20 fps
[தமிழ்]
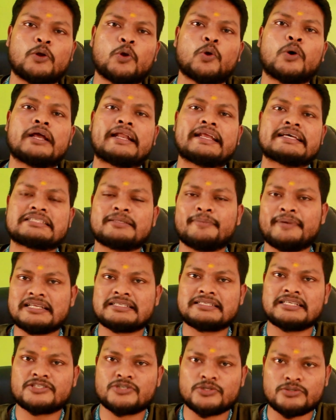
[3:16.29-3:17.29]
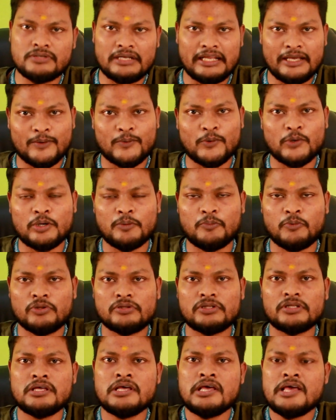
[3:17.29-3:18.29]
லோவர் எக்ஸ்ட்ரிமிட்டி ஸ்ட்ரெச்சஸோ நீங்கள்
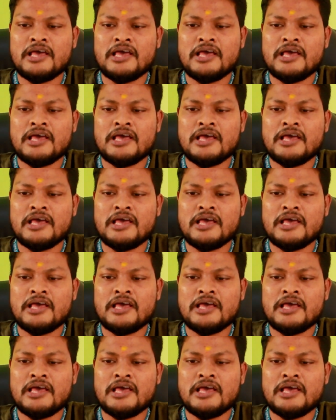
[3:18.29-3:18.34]
கொடுக்கும்போது